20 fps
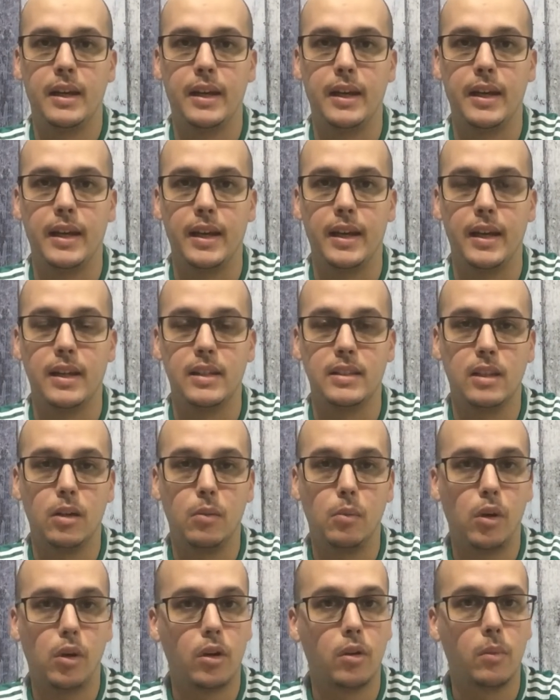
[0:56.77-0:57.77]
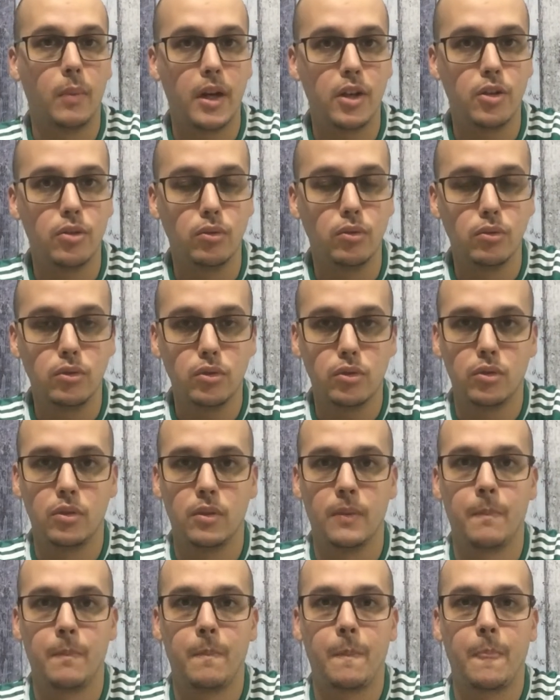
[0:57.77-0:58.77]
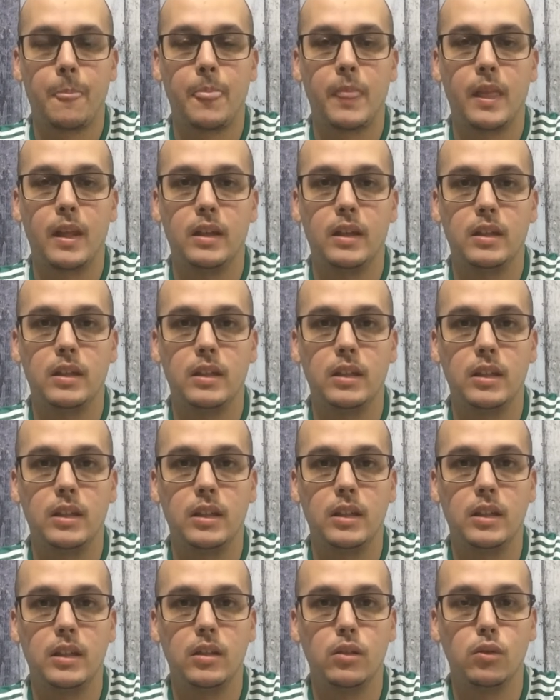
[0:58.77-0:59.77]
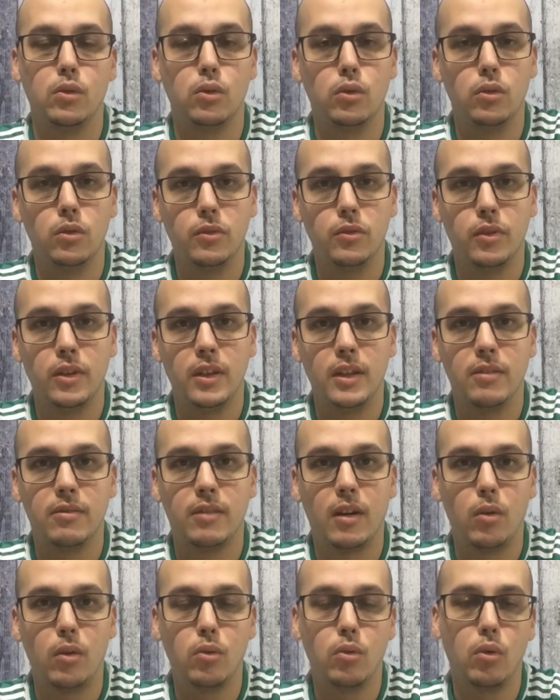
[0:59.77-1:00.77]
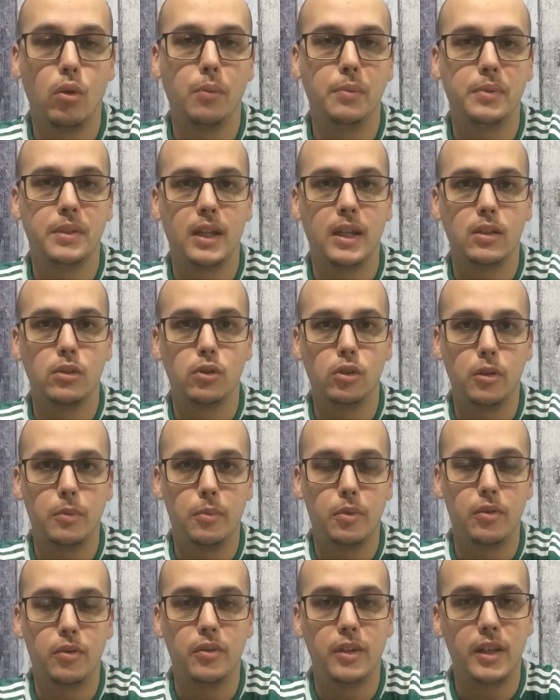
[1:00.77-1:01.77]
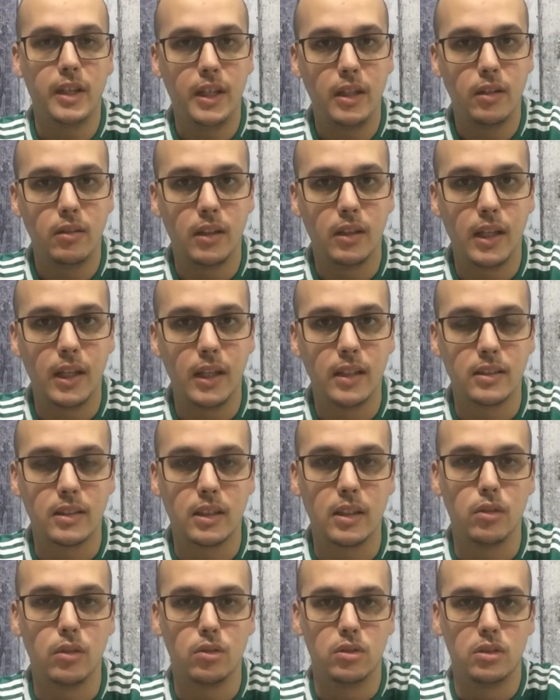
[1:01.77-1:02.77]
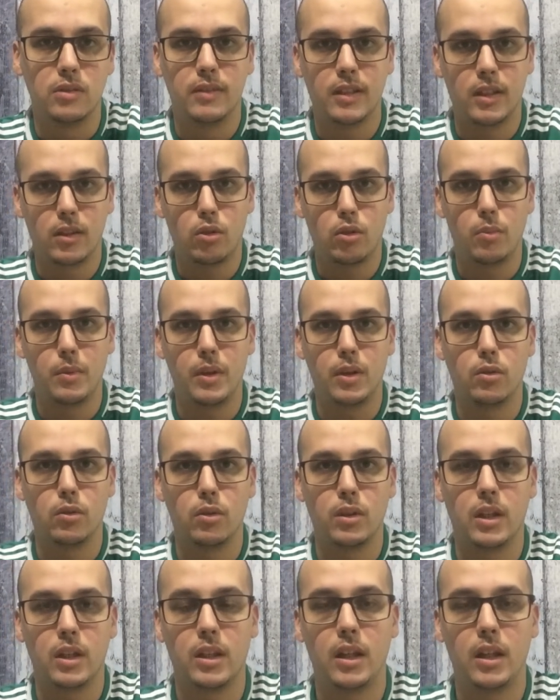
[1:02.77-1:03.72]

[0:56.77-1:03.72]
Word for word: É, eles não moram mais juntos e o Dudu foi levar um computador para o filhinho deles, que inclusive ela comentou que